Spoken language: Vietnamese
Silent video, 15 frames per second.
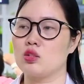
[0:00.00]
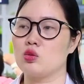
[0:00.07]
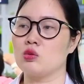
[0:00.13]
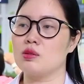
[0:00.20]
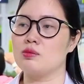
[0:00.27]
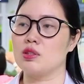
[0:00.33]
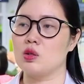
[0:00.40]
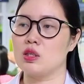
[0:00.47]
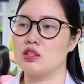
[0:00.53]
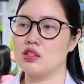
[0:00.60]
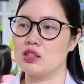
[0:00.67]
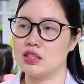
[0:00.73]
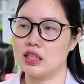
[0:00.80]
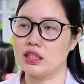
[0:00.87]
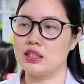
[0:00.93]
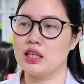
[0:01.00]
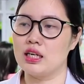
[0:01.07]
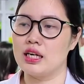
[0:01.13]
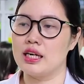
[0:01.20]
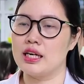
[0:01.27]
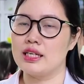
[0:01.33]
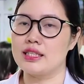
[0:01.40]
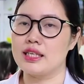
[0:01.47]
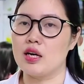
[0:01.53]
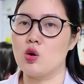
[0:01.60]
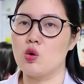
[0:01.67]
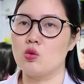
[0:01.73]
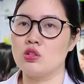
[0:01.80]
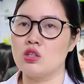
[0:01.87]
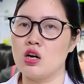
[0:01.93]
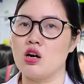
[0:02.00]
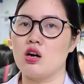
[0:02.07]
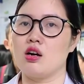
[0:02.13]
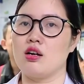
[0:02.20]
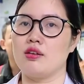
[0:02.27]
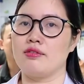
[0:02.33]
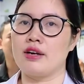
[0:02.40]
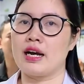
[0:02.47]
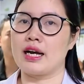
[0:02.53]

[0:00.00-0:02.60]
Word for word: tại trung tâm chẩn đoán trước sinh sẽ hỗ trợ